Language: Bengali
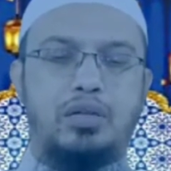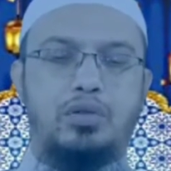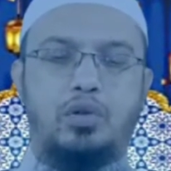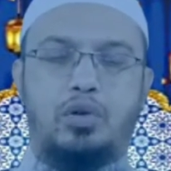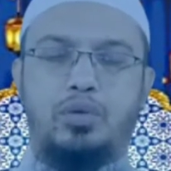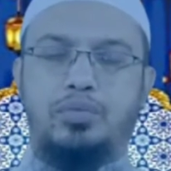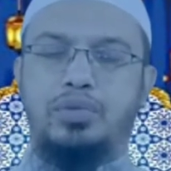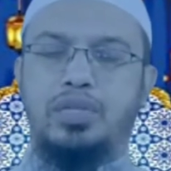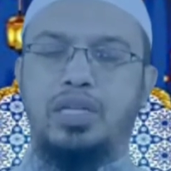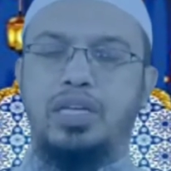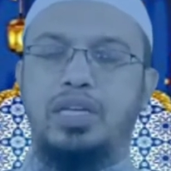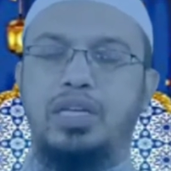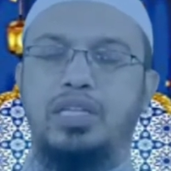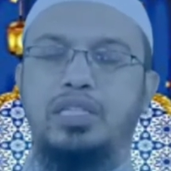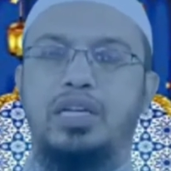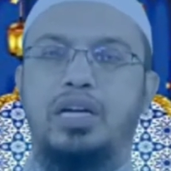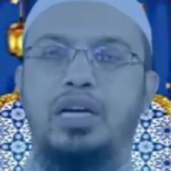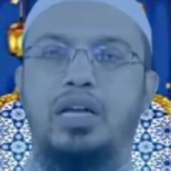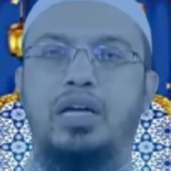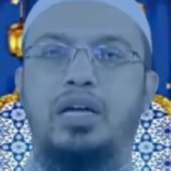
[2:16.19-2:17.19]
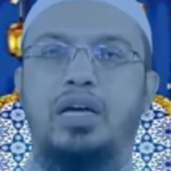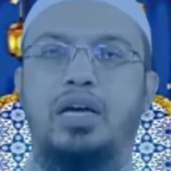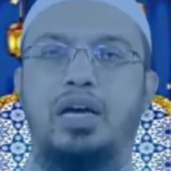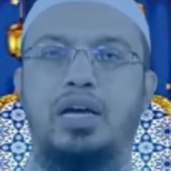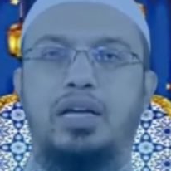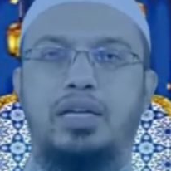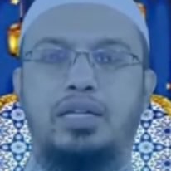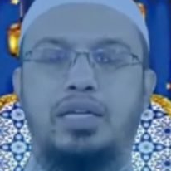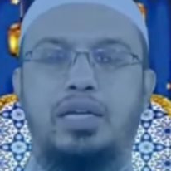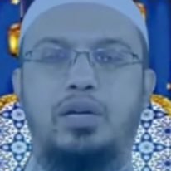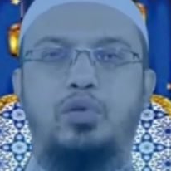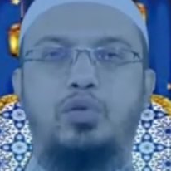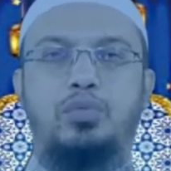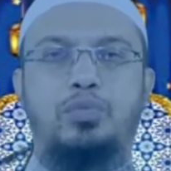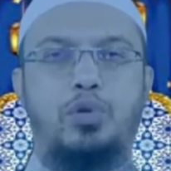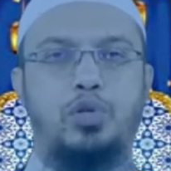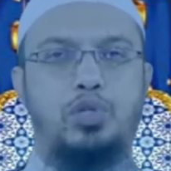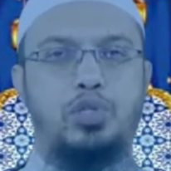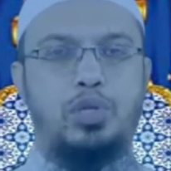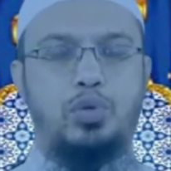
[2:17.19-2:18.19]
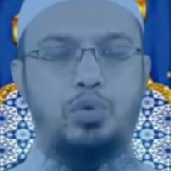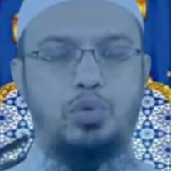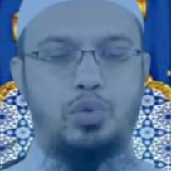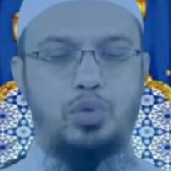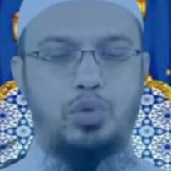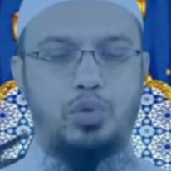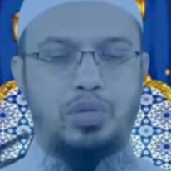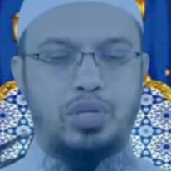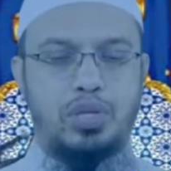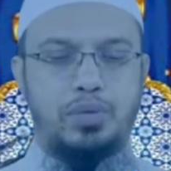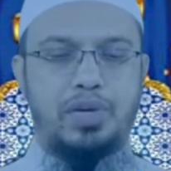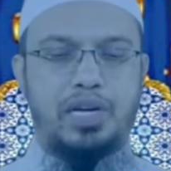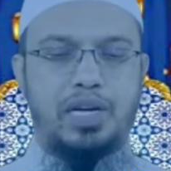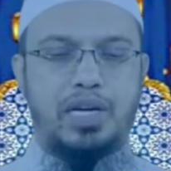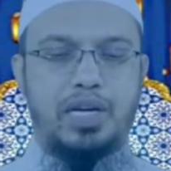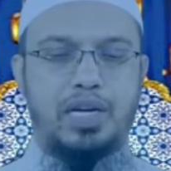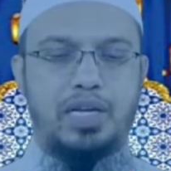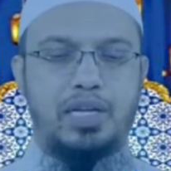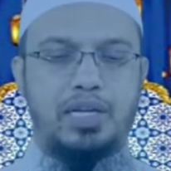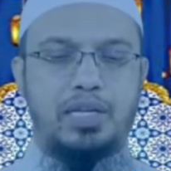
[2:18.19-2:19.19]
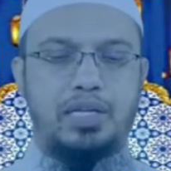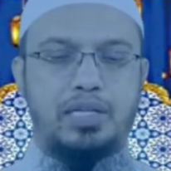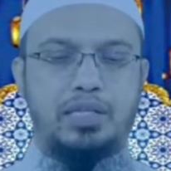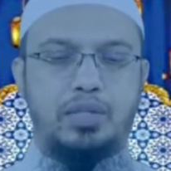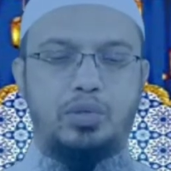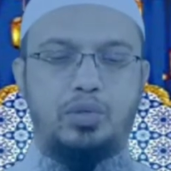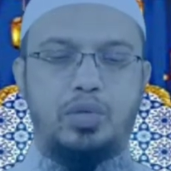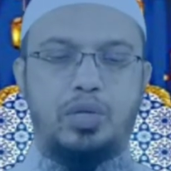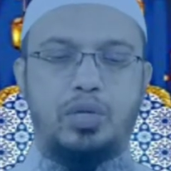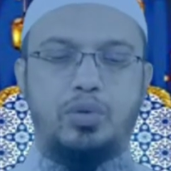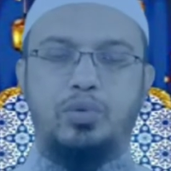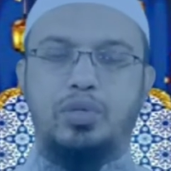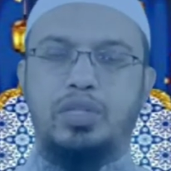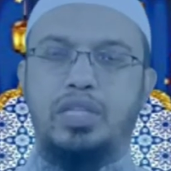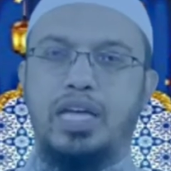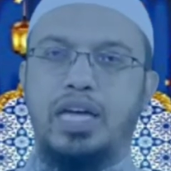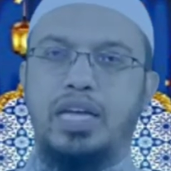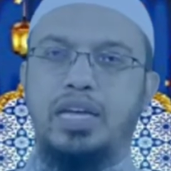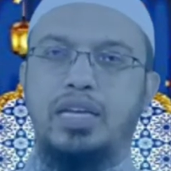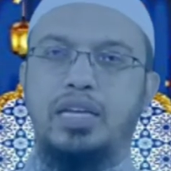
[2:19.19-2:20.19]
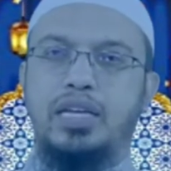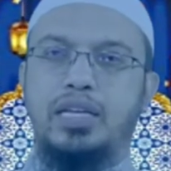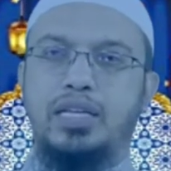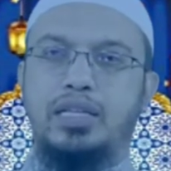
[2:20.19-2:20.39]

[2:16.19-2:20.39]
তরফ থেকে ছাড়া আর কেউ প্রশ্নের উত্তর দিবেন না যদি কেউ দেন